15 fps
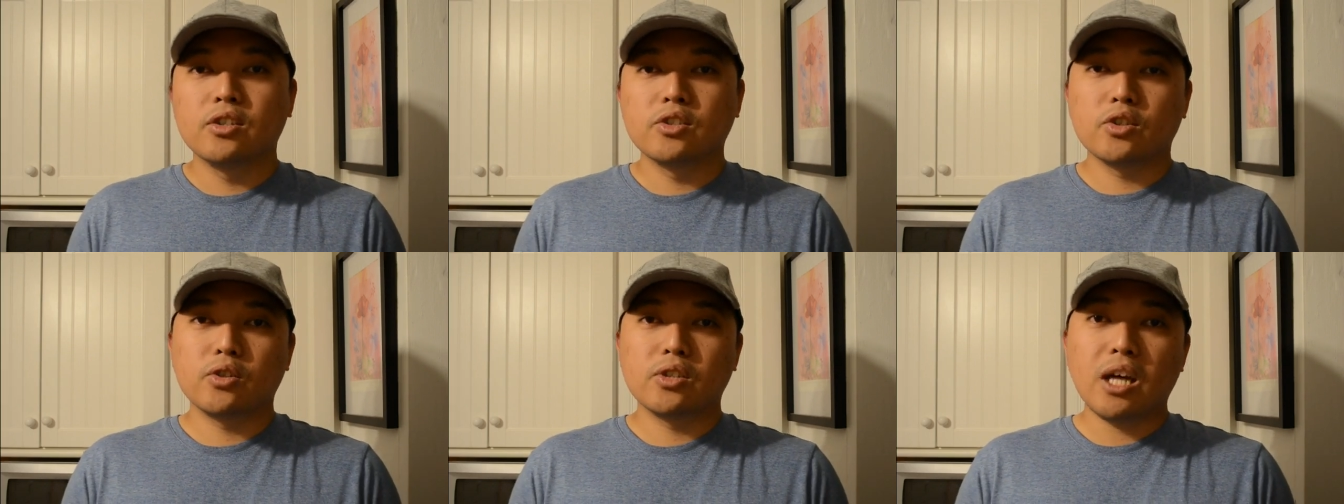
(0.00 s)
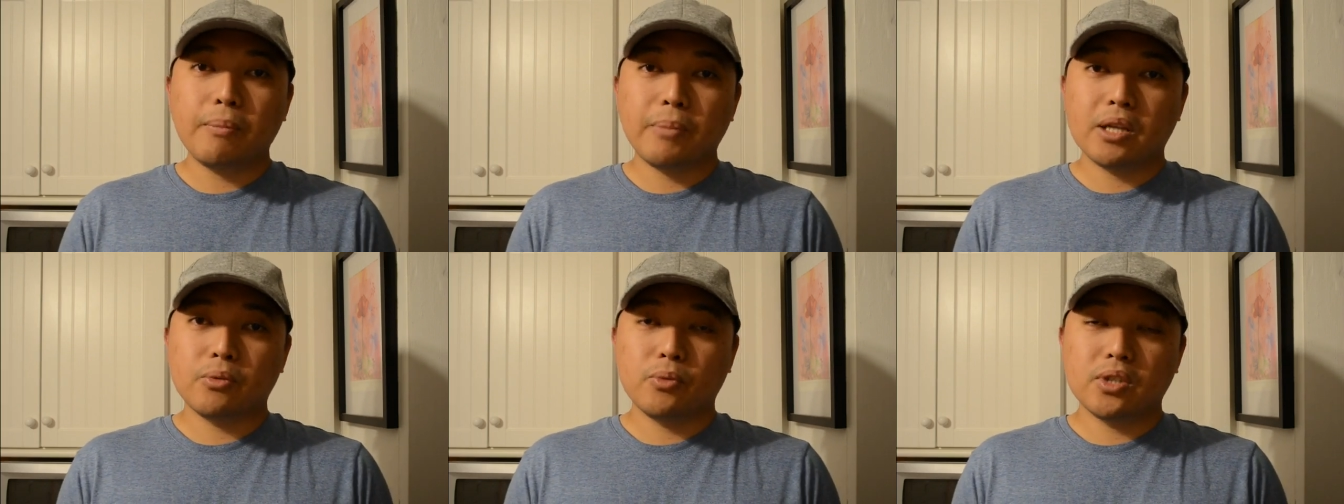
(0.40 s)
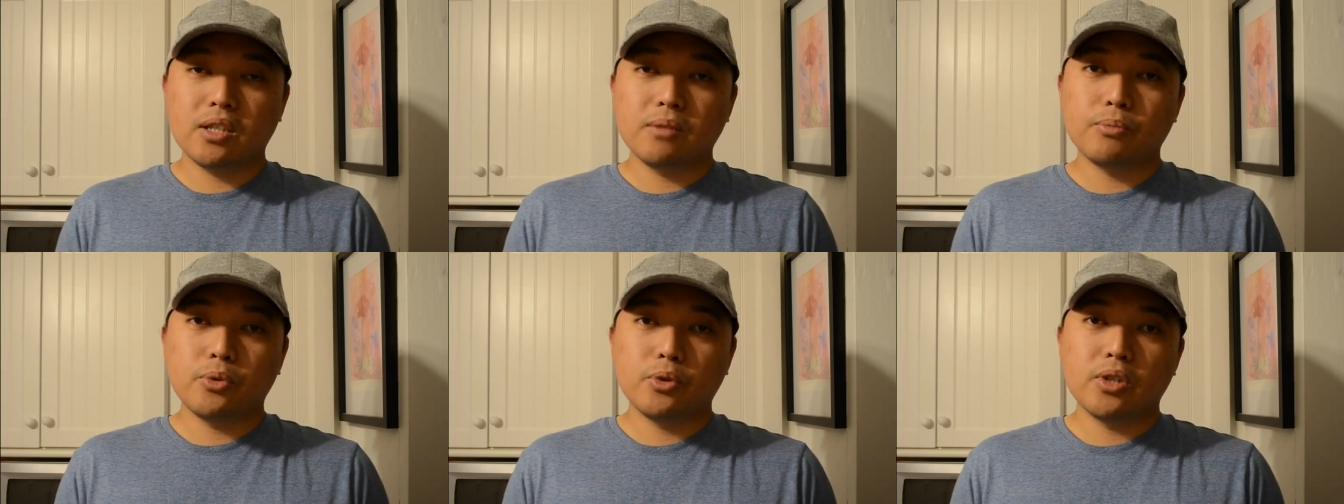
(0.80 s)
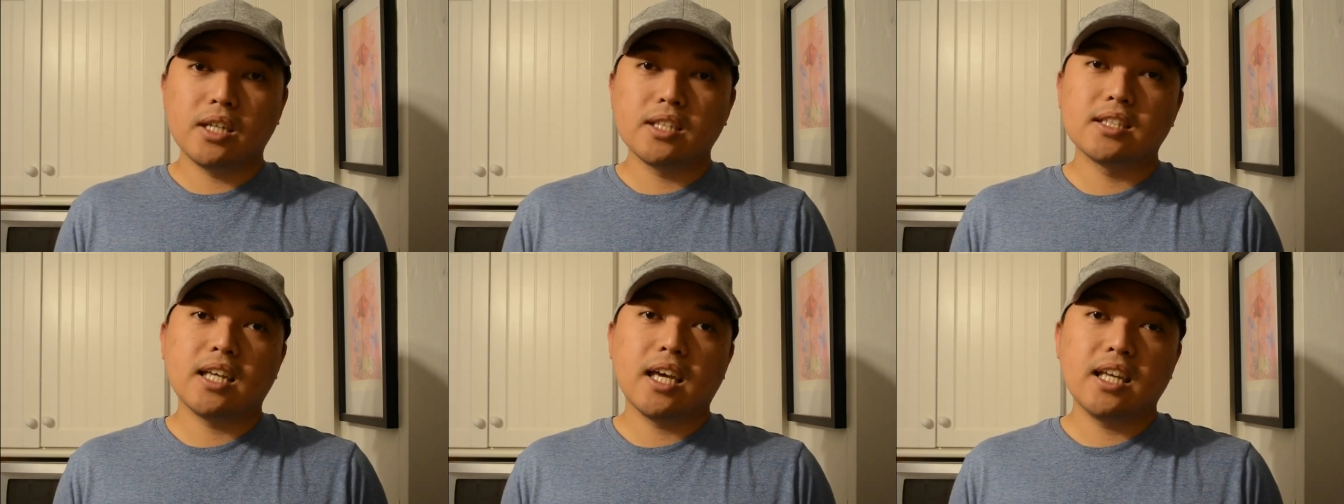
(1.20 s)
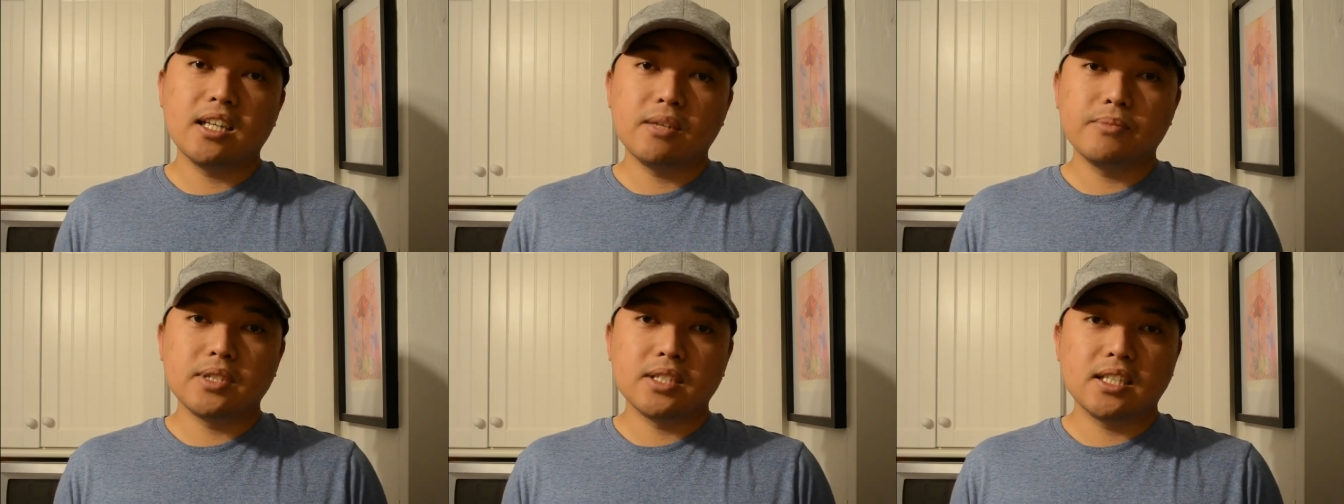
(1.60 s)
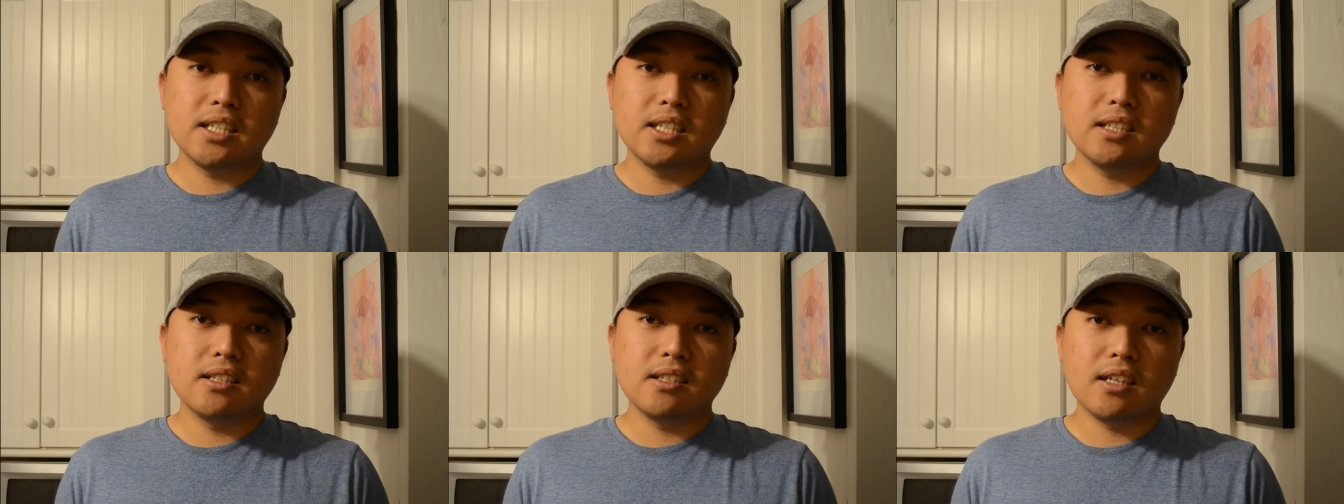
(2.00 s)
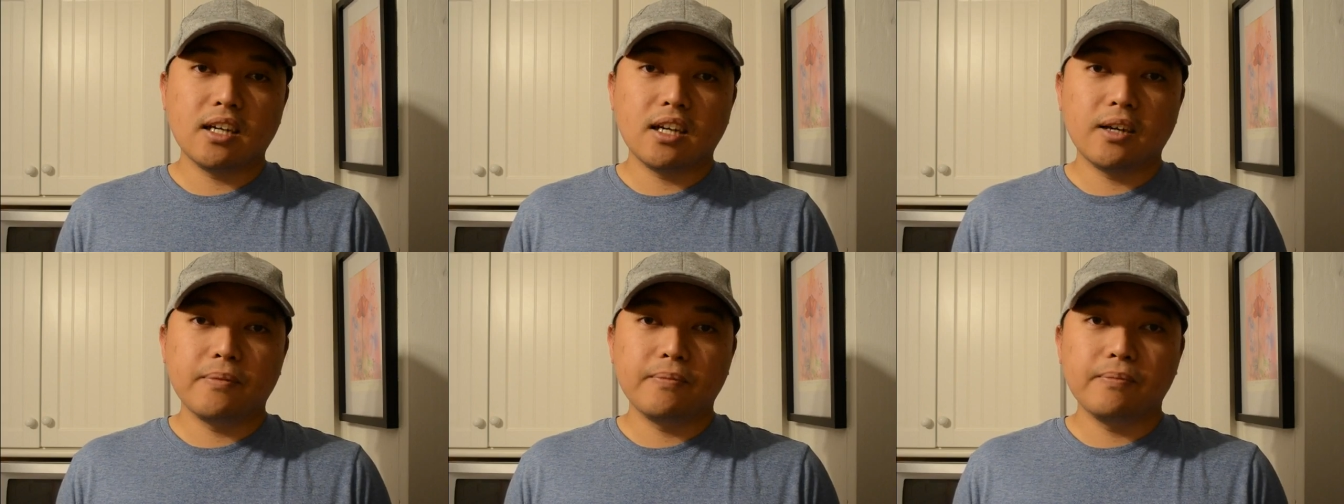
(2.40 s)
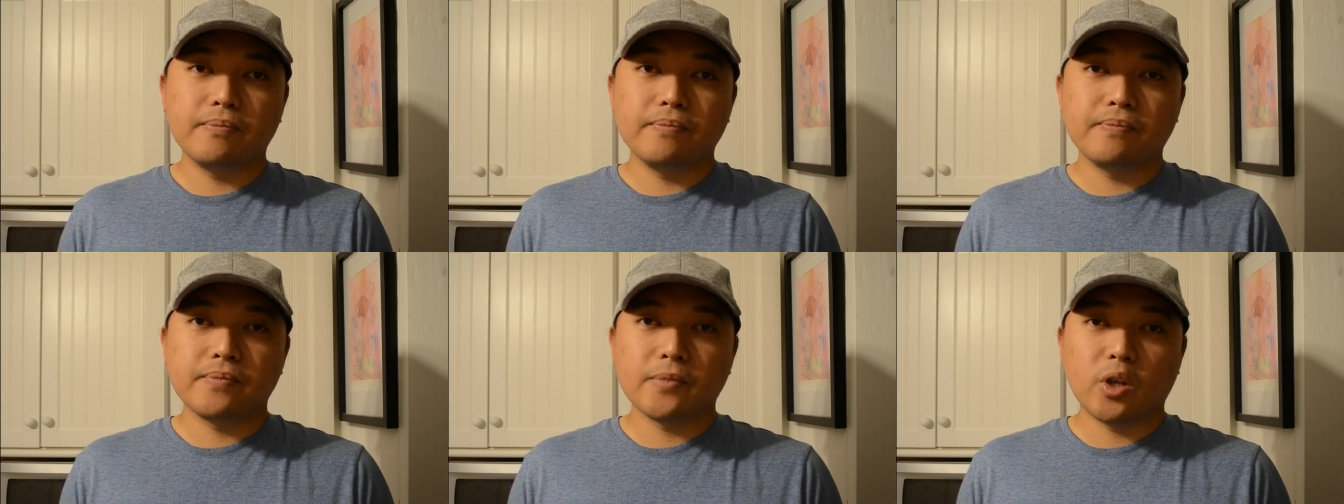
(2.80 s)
So, dapat within po yan sa NMC um,